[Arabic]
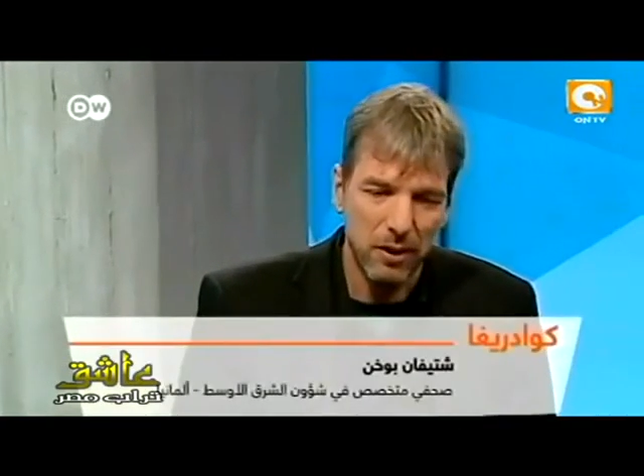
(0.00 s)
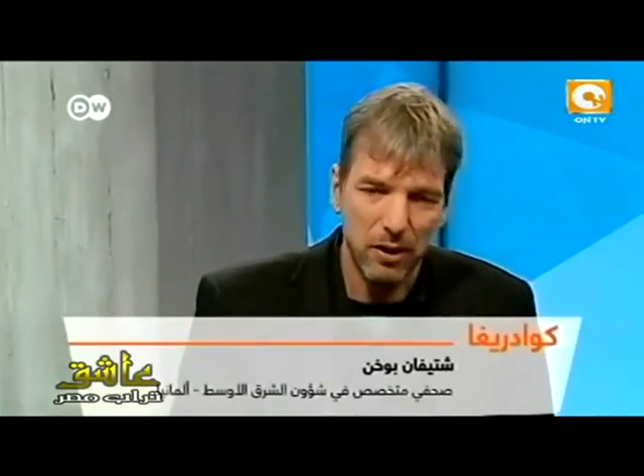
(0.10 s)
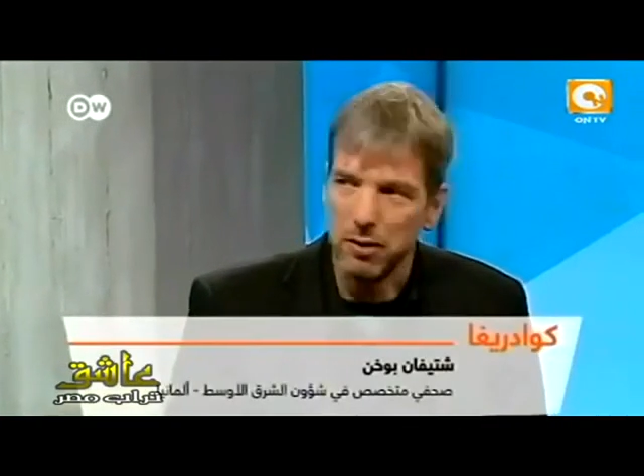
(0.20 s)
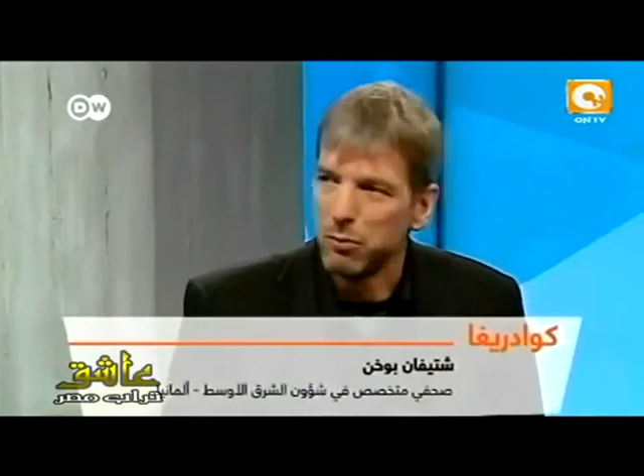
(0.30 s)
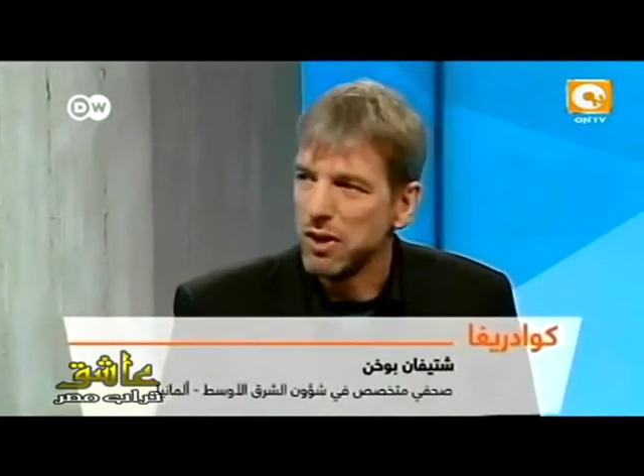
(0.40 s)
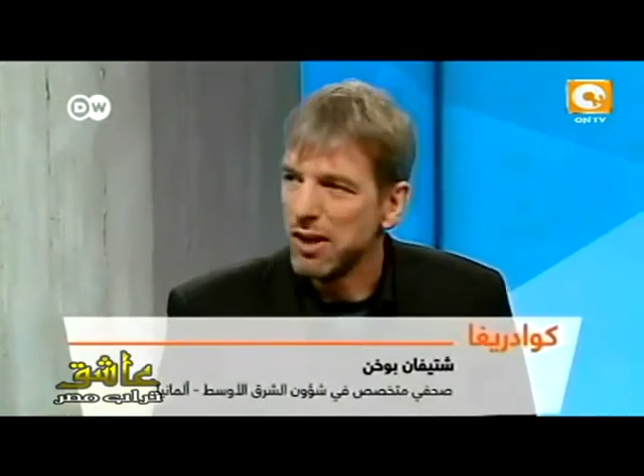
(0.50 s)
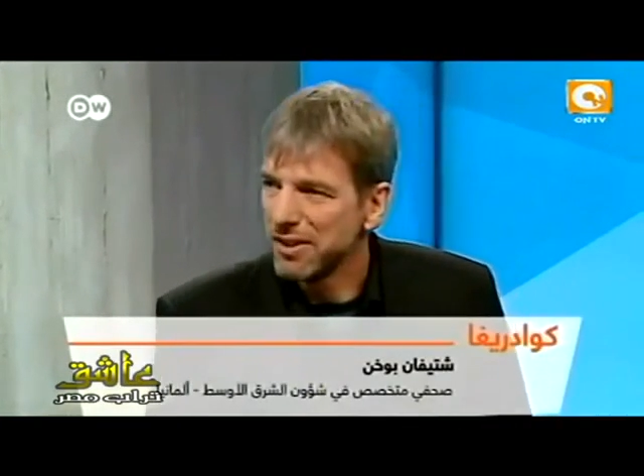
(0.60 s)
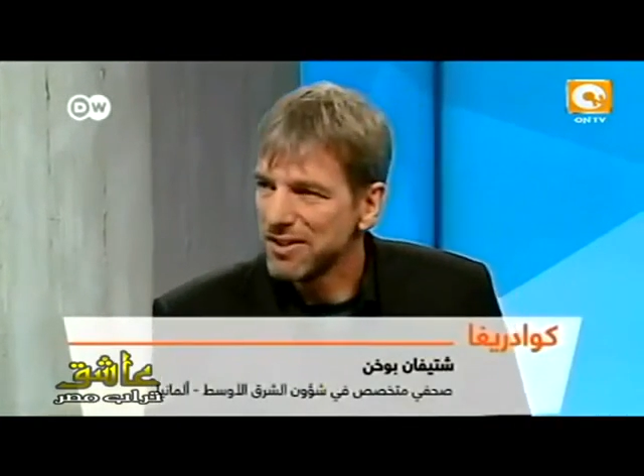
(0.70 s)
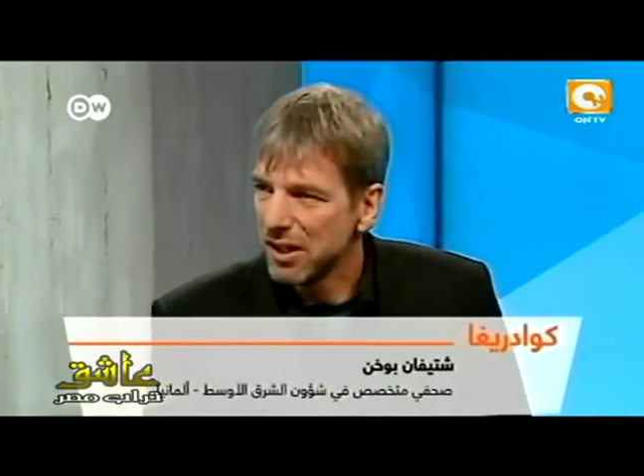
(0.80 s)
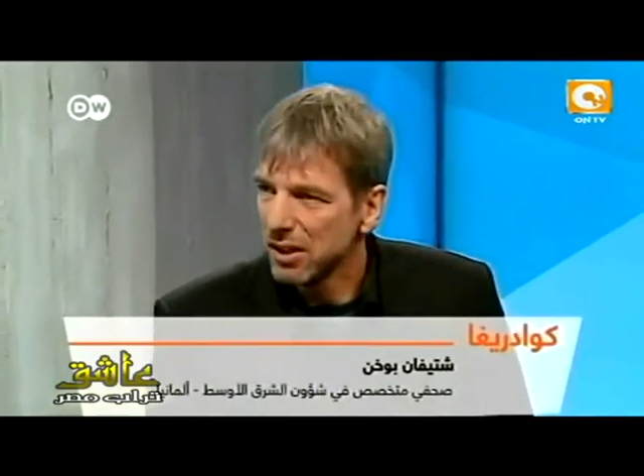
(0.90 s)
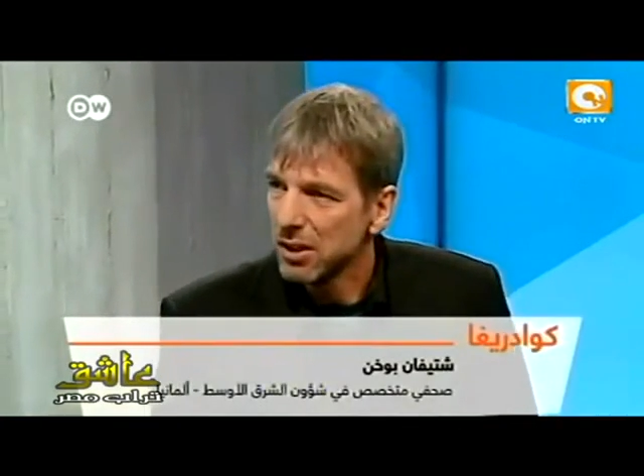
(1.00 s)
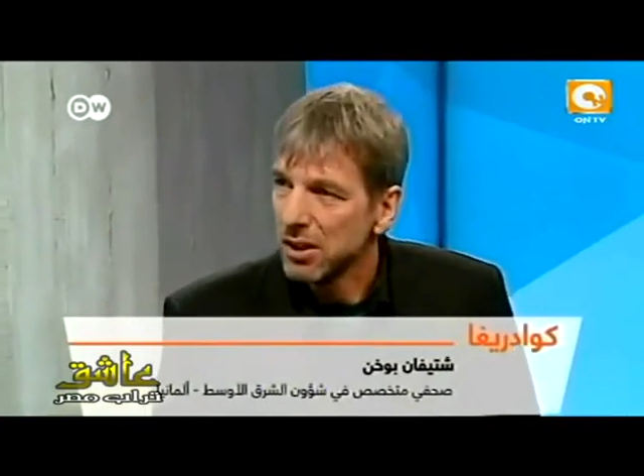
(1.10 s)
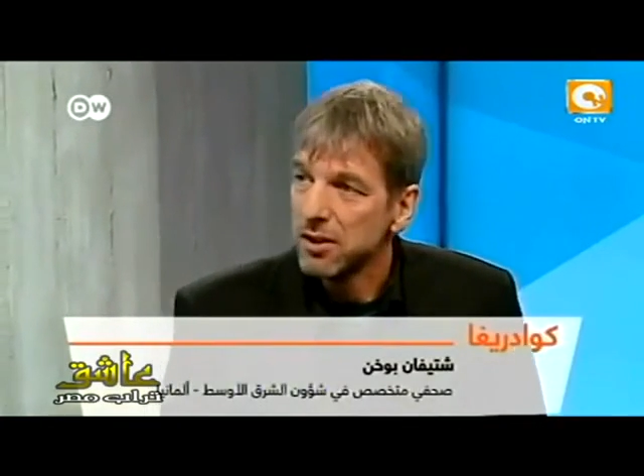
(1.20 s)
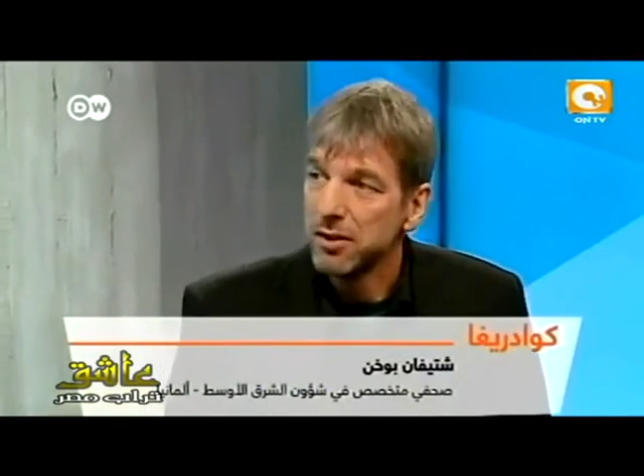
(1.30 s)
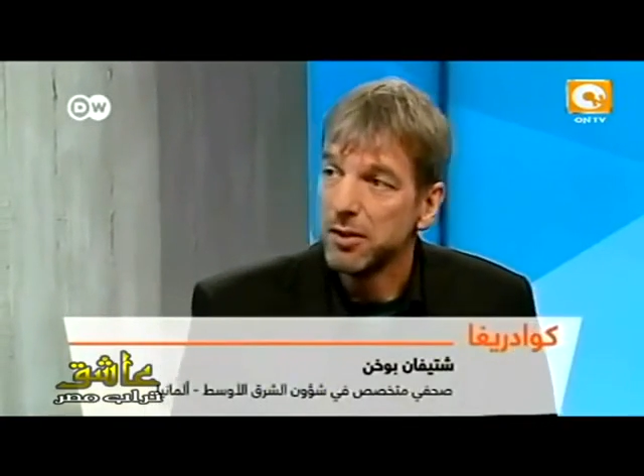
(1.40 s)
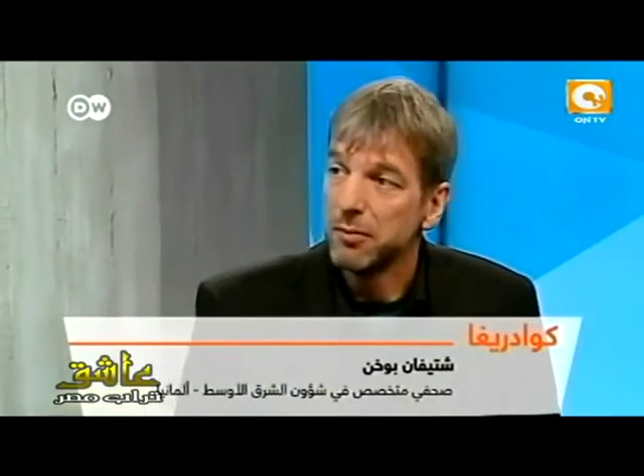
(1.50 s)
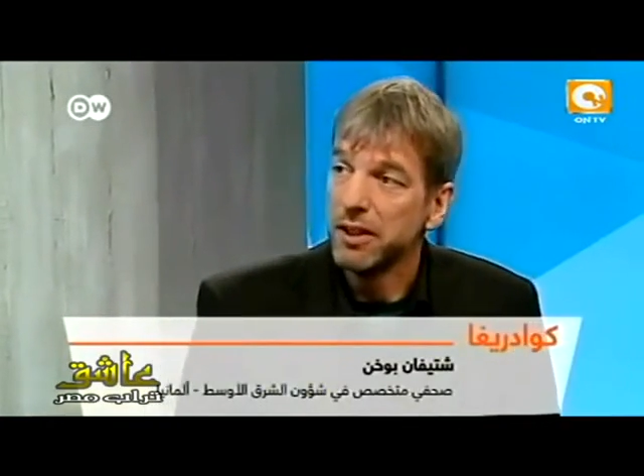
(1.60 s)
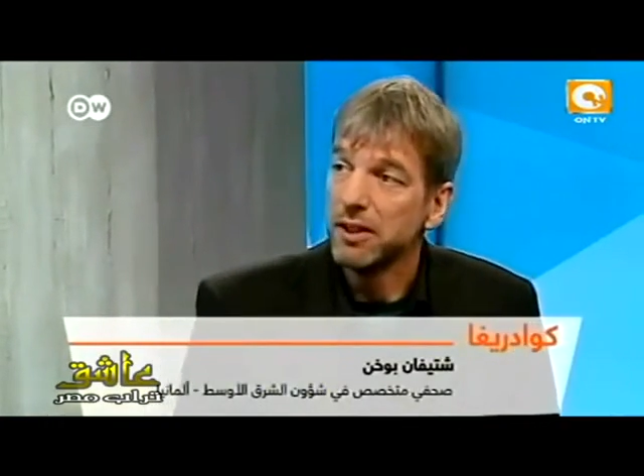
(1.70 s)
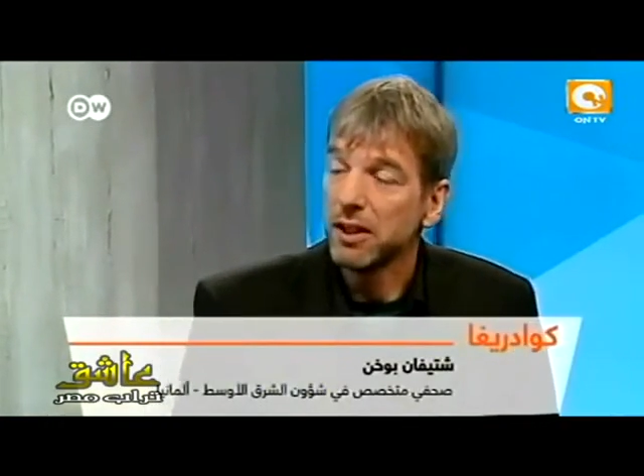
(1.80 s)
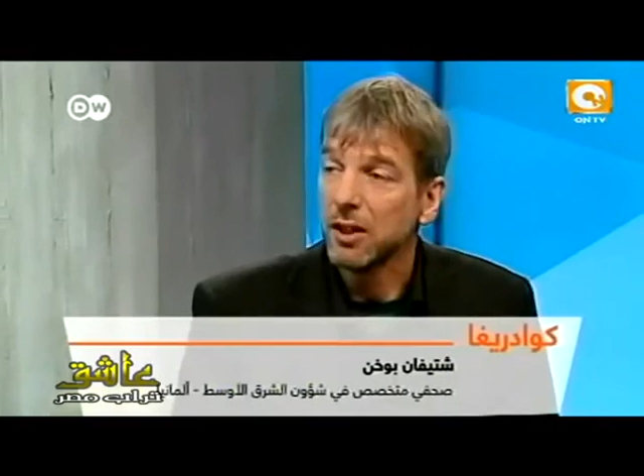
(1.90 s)
آه، منافسة آه،
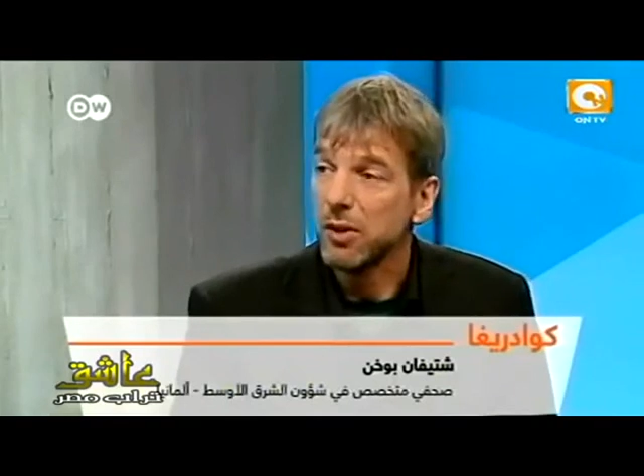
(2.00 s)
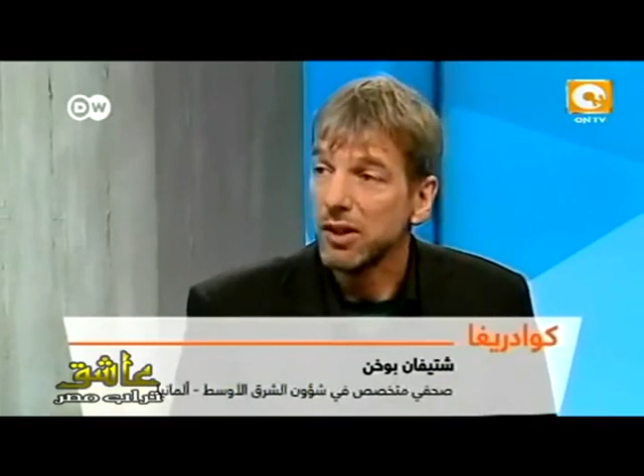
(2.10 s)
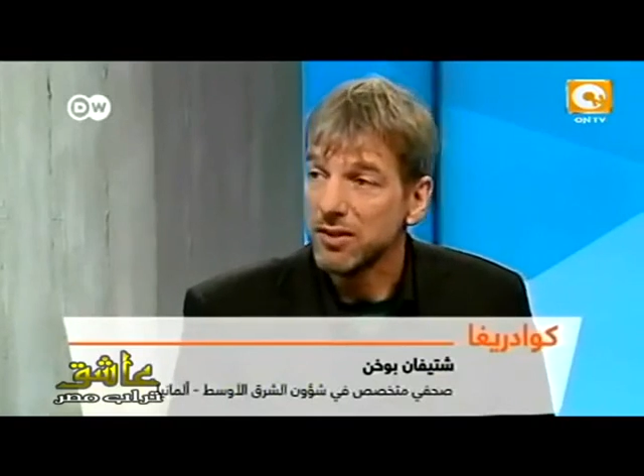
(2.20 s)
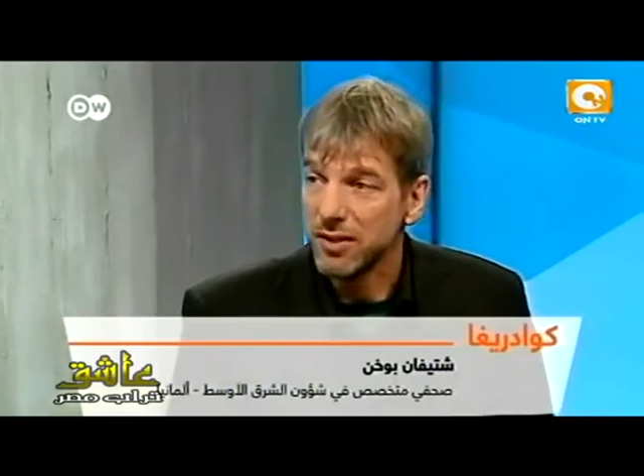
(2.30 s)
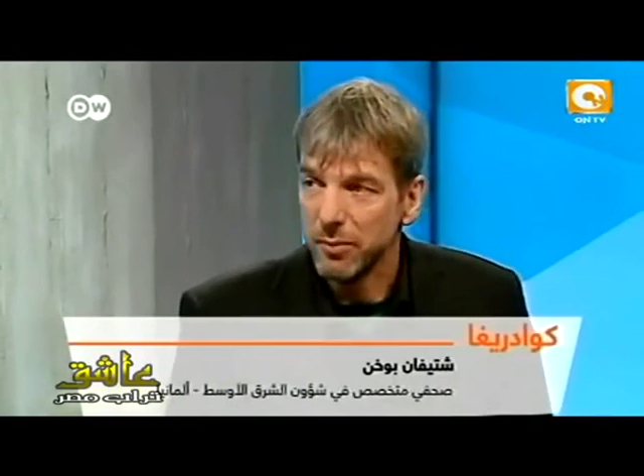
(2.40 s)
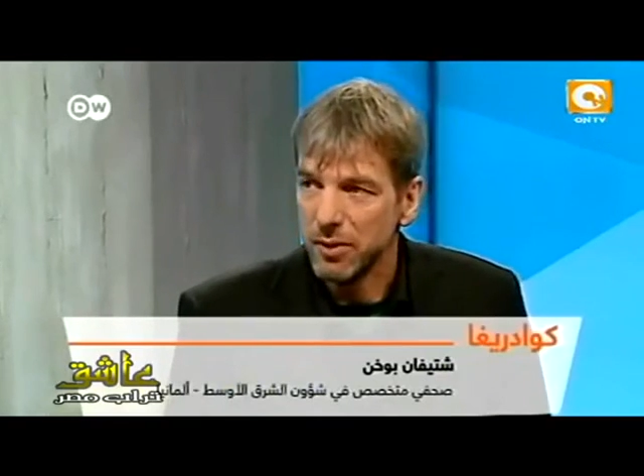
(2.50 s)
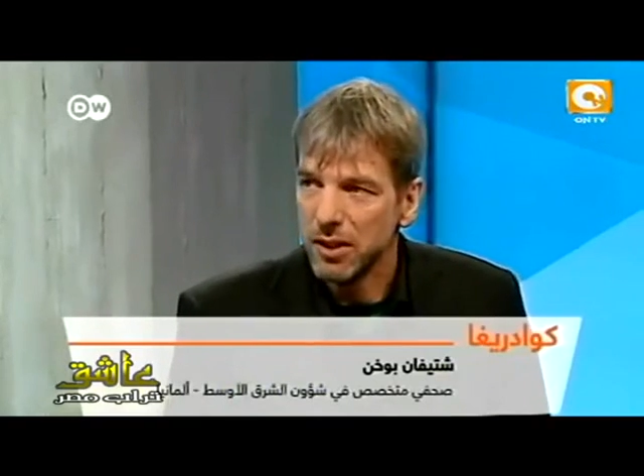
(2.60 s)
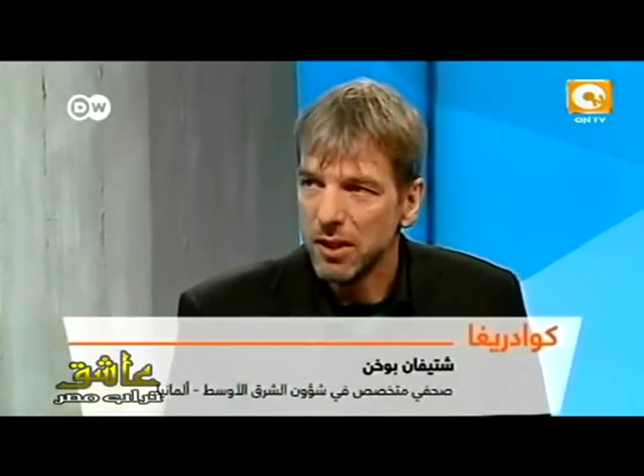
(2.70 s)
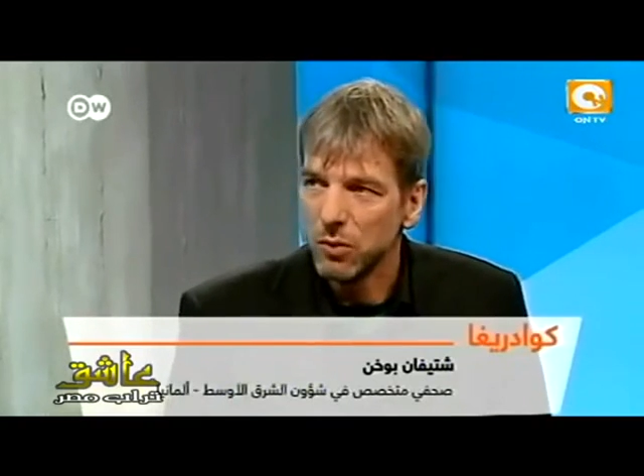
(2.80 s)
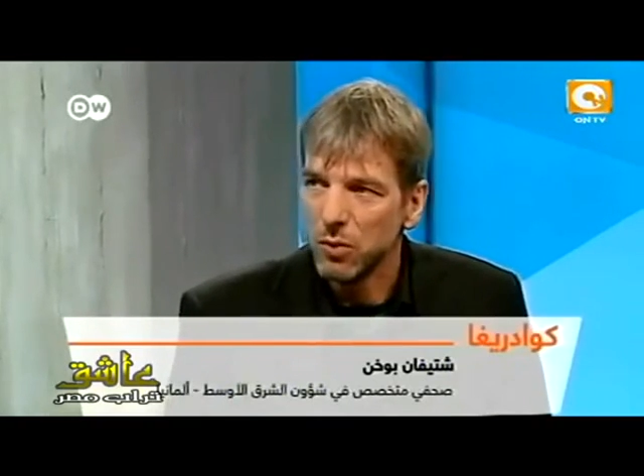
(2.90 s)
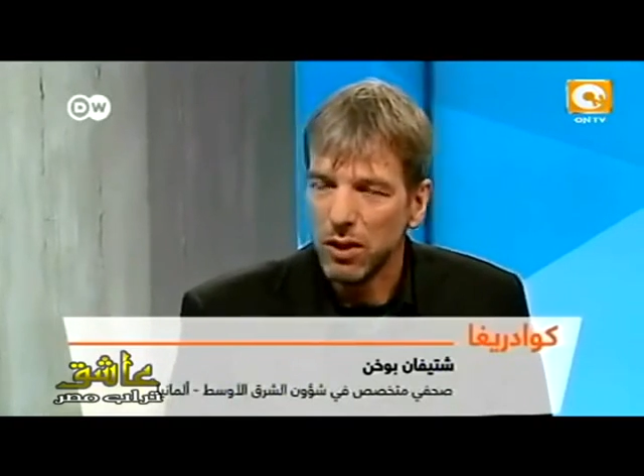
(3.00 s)
بين قوى إسلامية